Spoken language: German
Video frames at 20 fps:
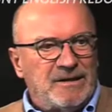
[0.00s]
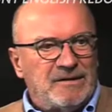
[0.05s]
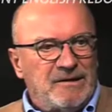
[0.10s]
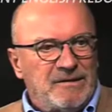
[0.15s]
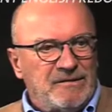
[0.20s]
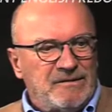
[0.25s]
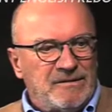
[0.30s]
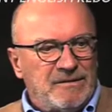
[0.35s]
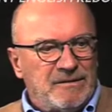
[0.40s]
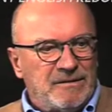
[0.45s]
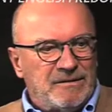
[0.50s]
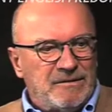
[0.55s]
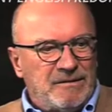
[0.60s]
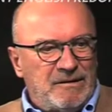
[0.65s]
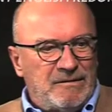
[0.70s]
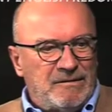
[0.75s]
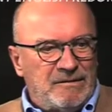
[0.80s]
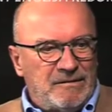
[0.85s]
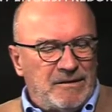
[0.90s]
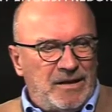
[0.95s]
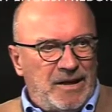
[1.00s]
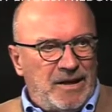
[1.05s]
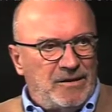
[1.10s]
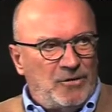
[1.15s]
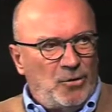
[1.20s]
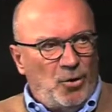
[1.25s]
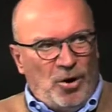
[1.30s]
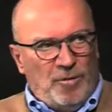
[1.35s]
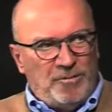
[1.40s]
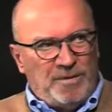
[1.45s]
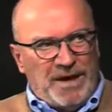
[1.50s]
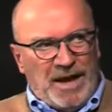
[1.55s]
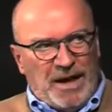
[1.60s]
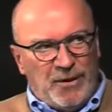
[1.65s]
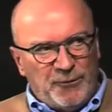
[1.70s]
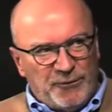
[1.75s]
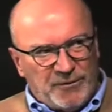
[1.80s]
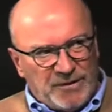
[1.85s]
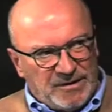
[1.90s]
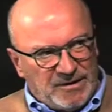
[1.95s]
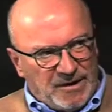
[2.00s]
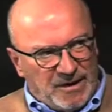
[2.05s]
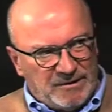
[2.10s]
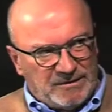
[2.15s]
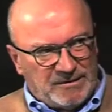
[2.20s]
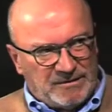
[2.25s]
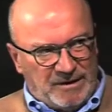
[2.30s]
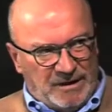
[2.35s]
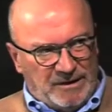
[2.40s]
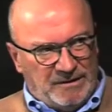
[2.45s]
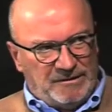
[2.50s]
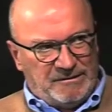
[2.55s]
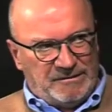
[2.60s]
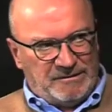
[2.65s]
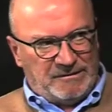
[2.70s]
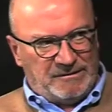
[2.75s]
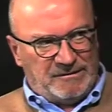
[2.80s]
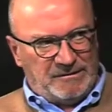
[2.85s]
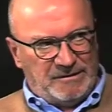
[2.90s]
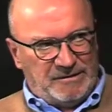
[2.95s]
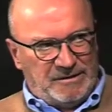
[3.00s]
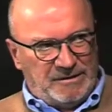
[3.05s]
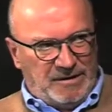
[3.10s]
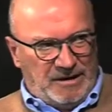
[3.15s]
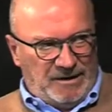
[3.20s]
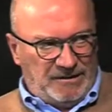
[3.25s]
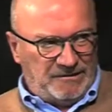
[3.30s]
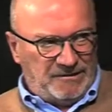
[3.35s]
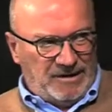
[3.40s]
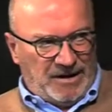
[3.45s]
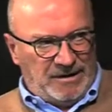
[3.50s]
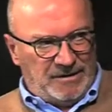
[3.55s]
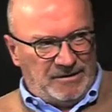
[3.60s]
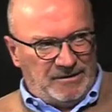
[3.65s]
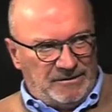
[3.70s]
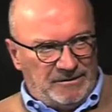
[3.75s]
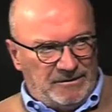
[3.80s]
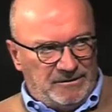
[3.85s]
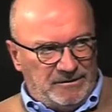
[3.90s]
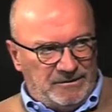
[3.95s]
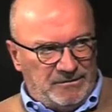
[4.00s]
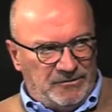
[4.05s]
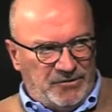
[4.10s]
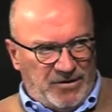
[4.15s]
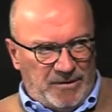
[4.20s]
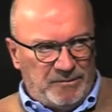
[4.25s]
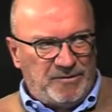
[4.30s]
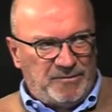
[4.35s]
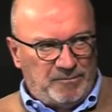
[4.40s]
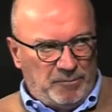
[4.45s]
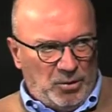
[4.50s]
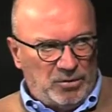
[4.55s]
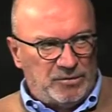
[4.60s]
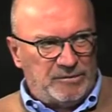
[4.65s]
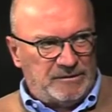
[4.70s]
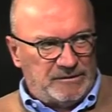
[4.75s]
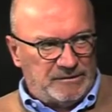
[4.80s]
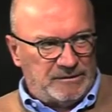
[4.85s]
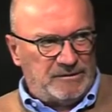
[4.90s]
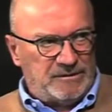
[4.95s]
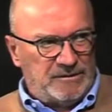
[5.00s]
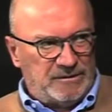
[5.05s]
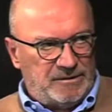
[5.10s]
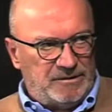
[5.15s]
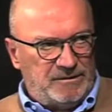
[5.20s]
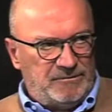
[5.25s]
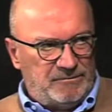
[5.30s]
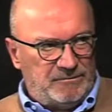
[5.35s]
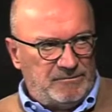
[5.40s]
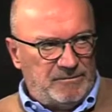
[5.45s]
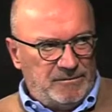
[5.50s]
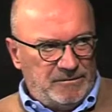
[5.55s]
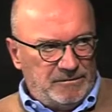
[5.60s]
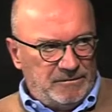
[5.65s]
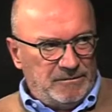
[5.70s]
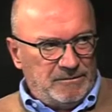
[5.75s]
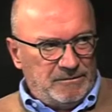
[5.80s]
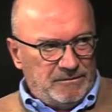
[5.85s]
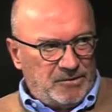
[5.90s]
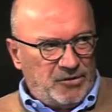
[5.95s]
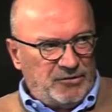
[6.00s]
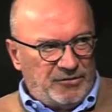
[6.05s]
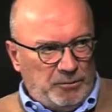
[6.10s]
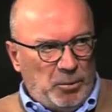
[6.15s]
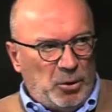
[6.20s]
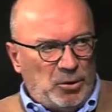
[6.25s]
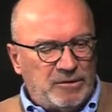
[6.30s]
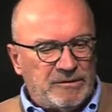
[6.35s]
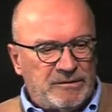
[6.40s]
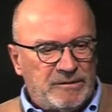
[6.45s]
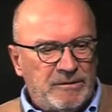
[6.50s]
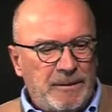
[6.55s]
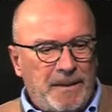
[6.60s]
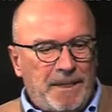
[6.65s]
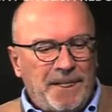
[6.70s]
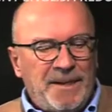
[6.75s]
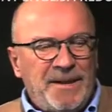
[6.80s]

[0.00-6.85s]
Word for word: diesen, diesen enormen Auftritt hat als, äh, als ein James Bond-Gespött, ähm, äh,